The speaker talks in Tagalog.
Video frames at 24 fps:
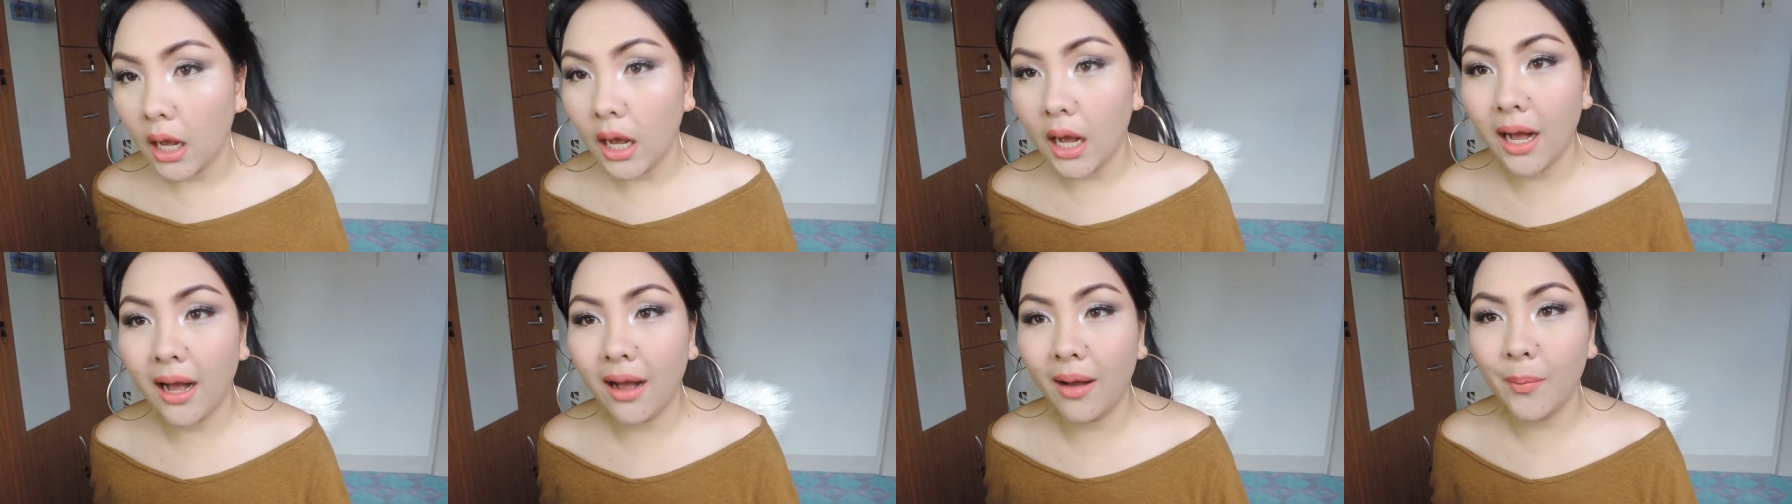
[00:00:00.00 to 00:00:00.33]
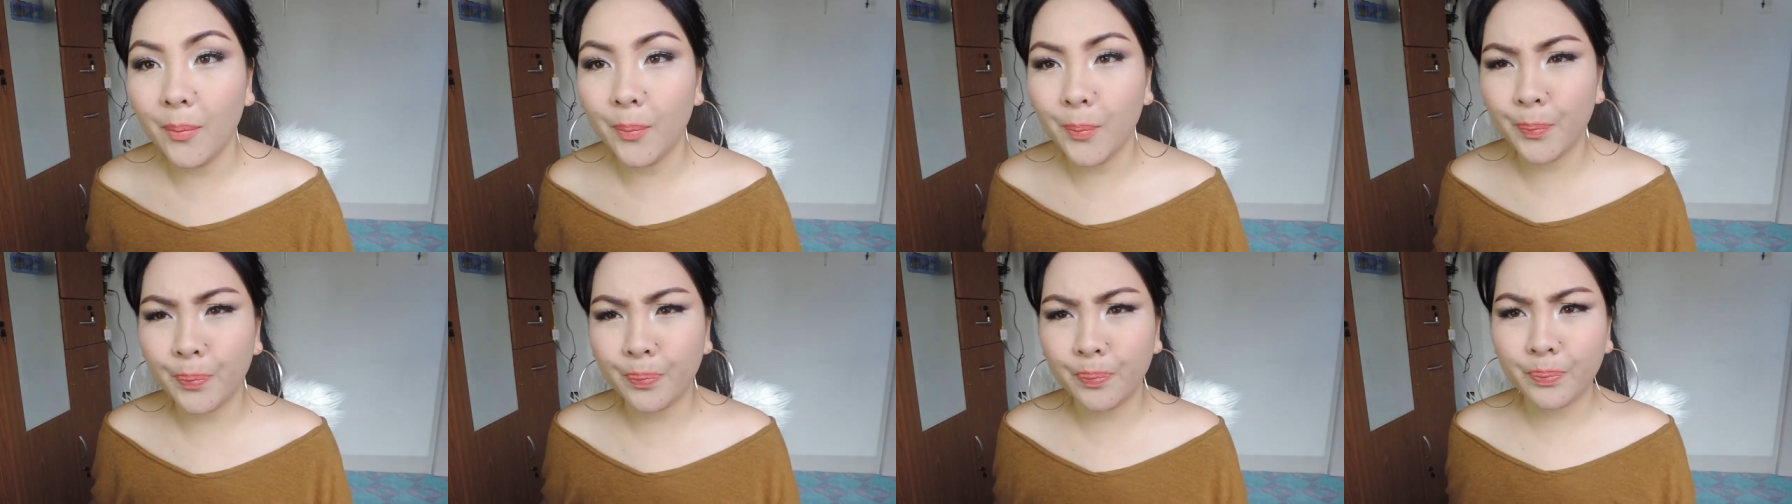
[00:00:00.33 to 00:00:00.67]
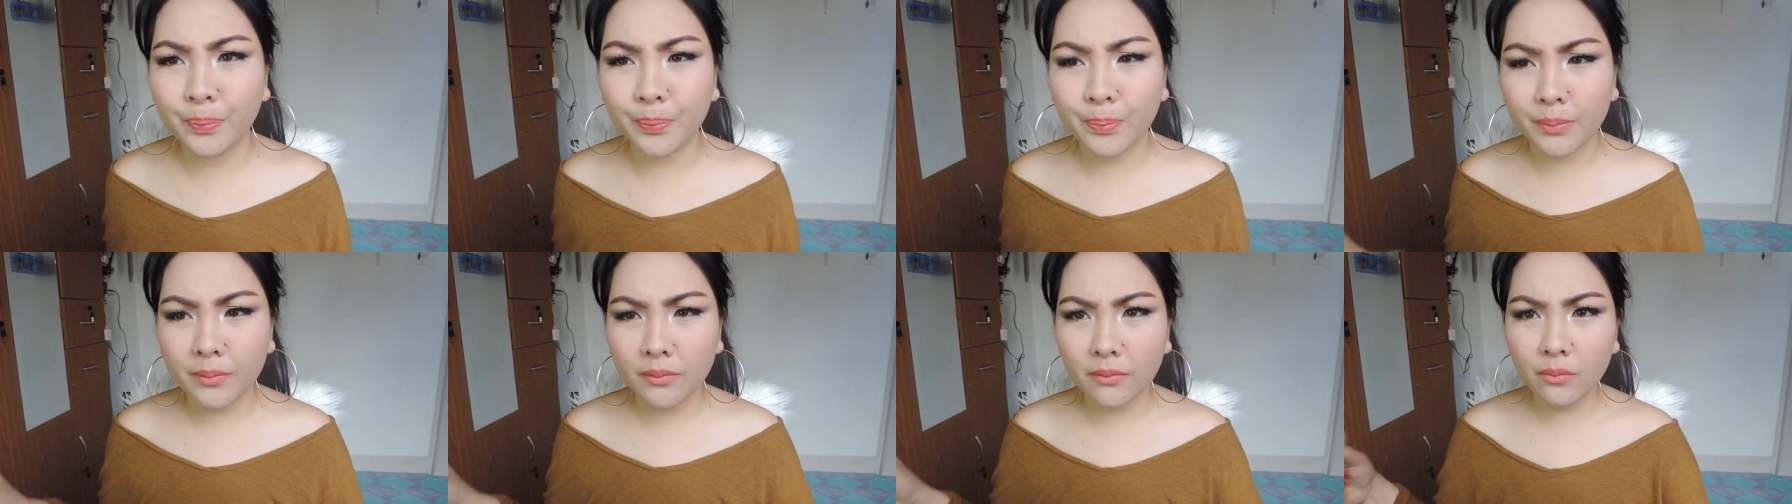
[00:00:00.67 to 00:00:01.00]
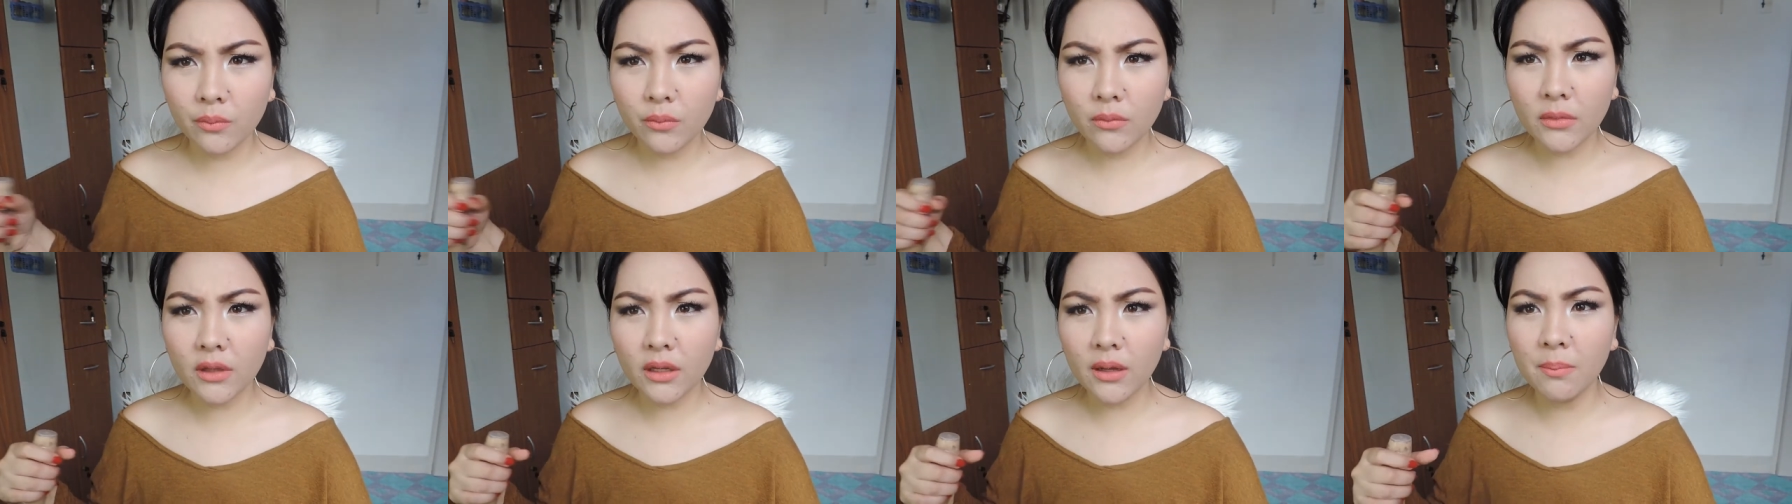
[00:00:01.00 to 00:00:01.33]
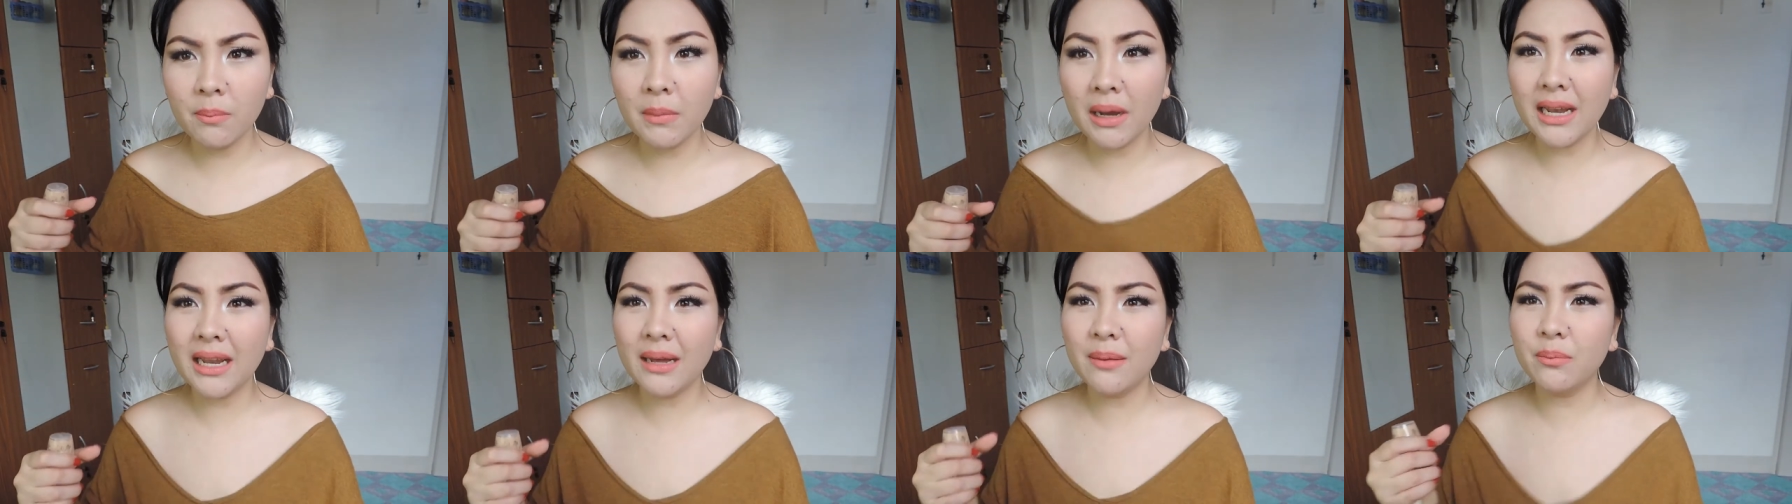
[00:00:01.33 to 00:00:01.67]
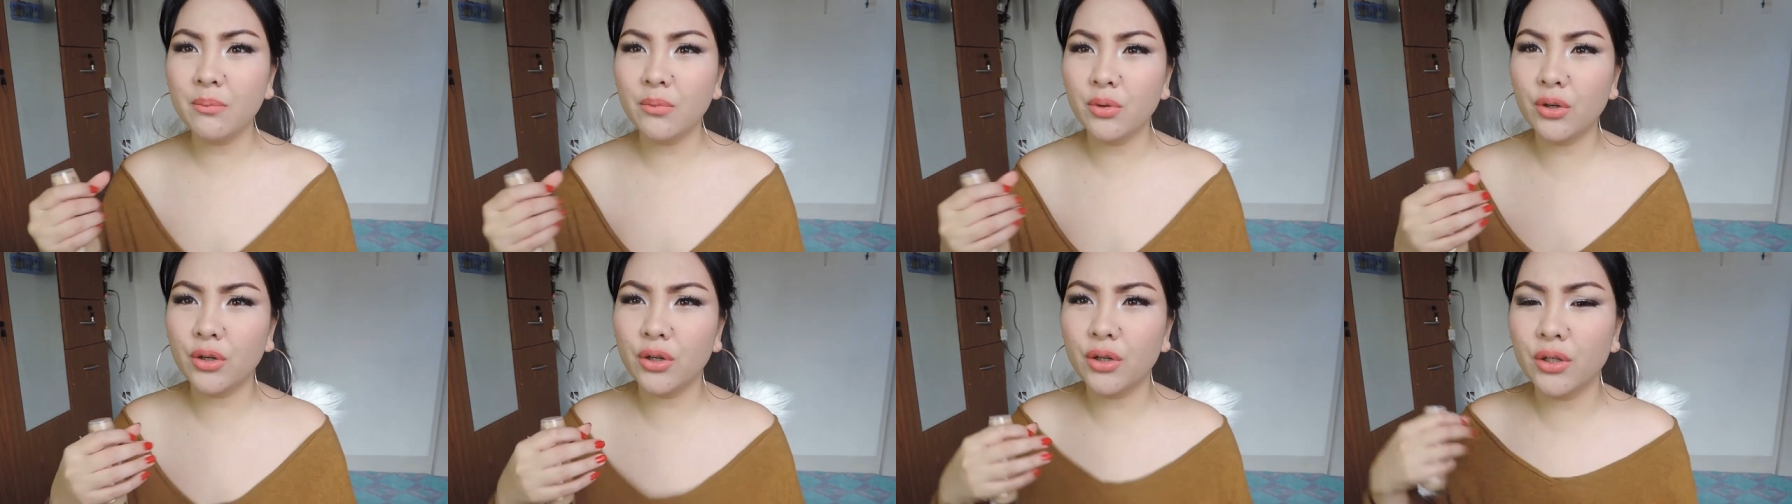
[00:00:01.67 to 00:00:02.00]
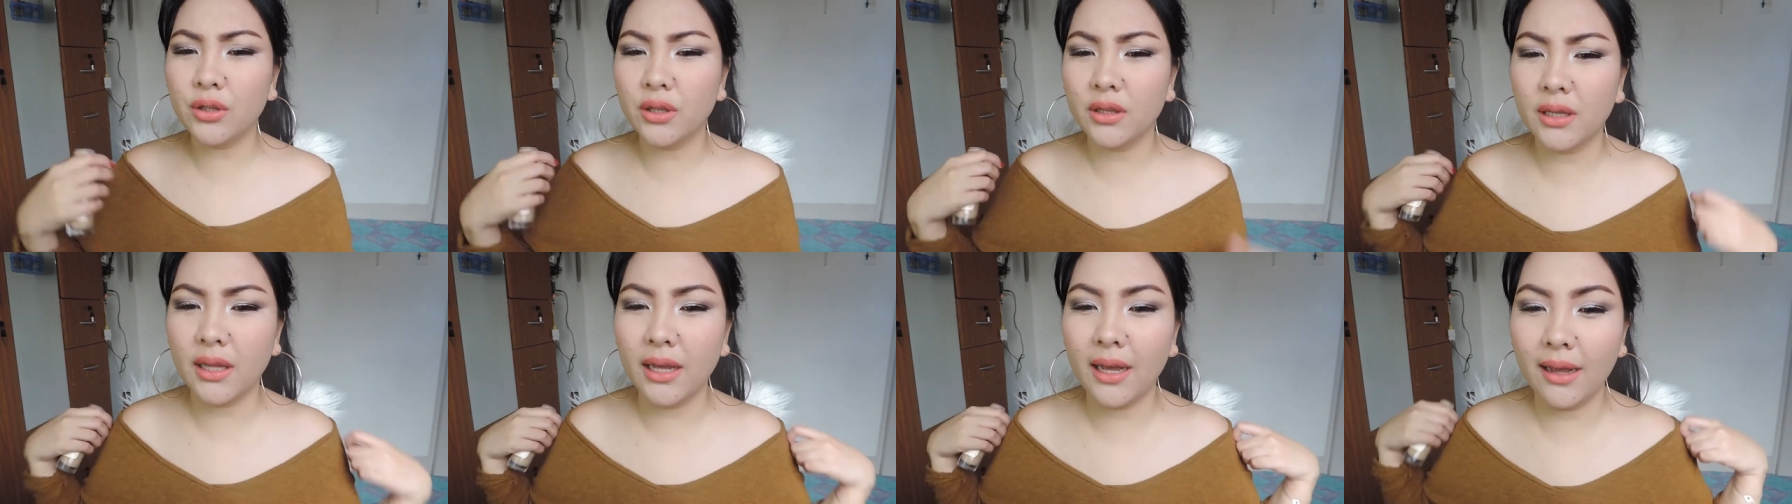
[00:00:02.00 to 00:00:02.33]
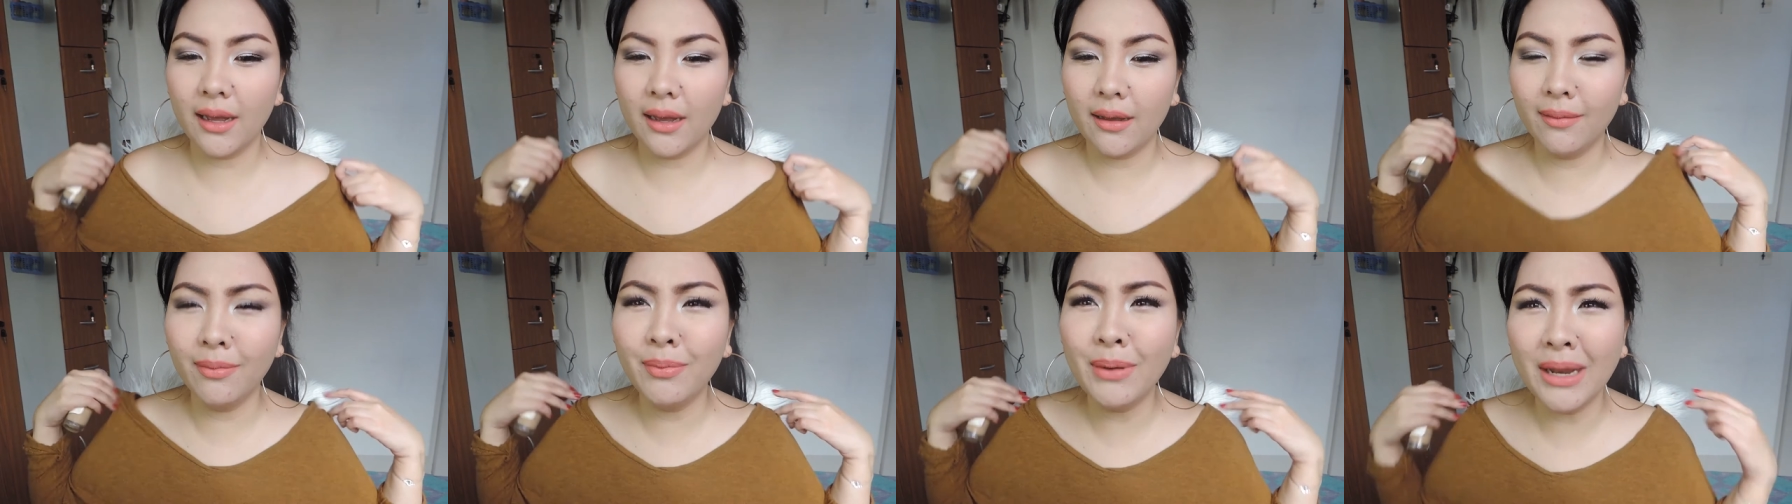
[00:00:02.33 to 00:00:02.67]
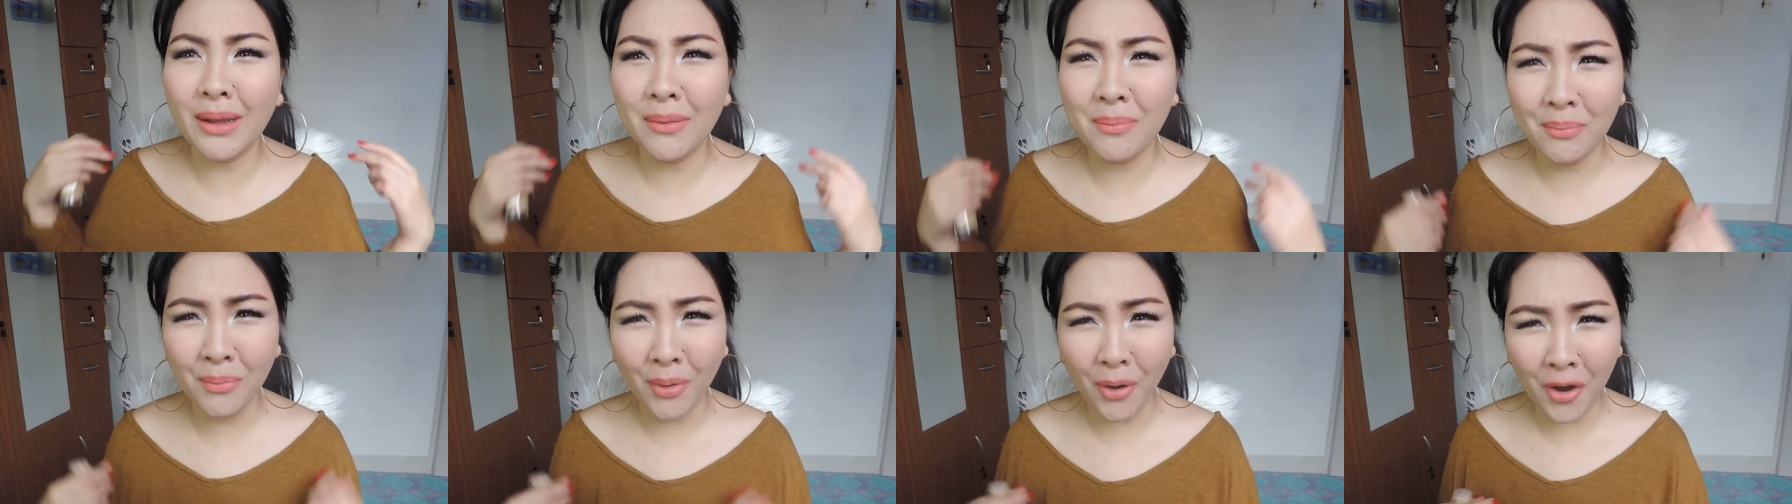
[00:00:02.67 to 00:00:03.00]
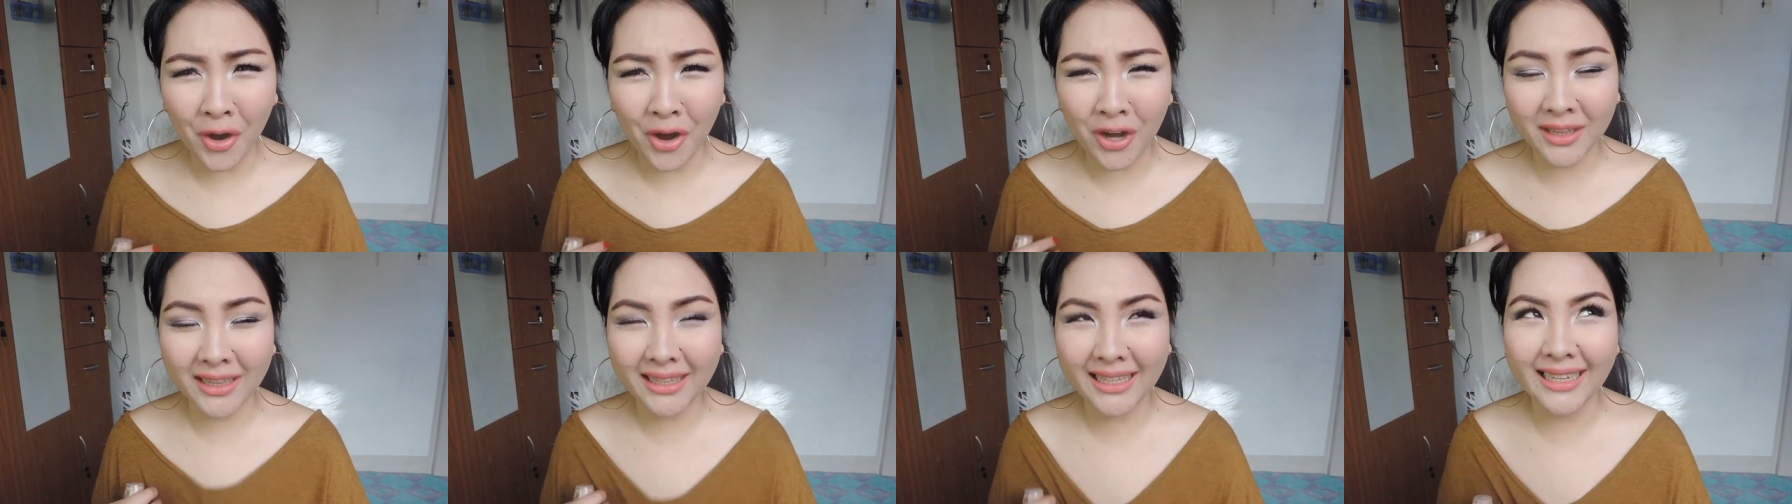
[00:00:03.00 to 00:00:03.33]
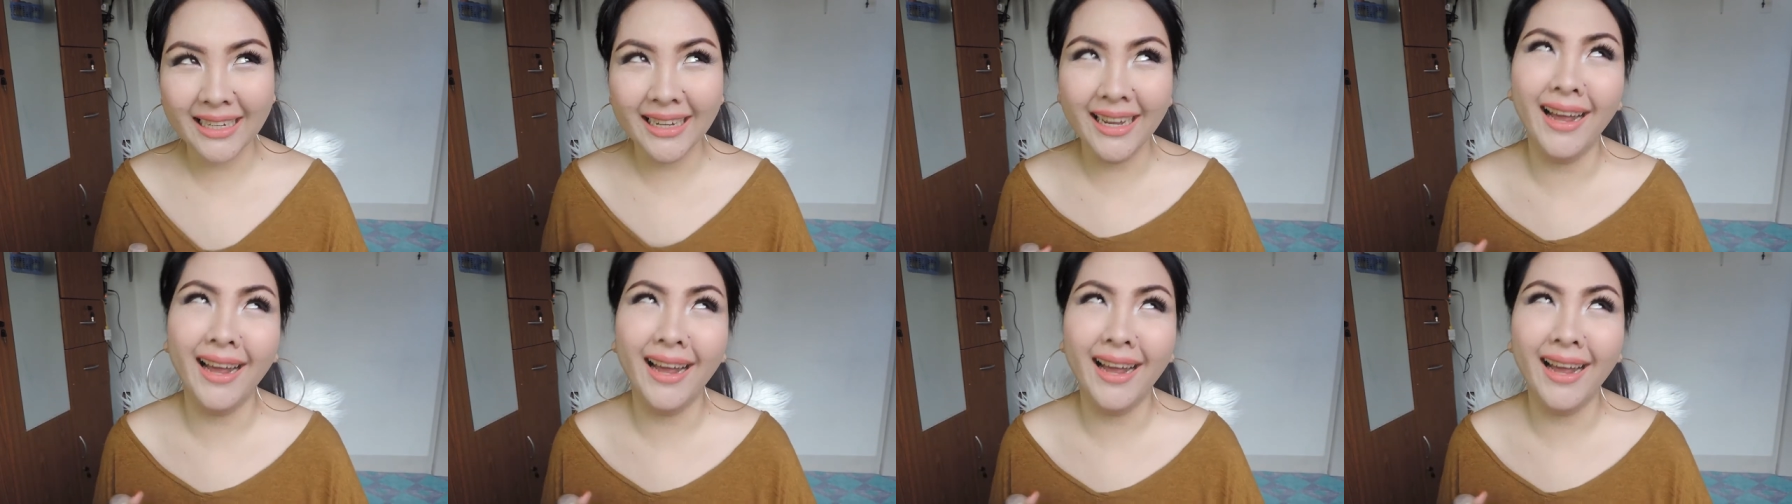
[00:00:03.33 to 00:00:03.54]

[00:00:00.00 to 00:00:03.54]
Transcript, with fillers: Um, malambot. Ah, malambot?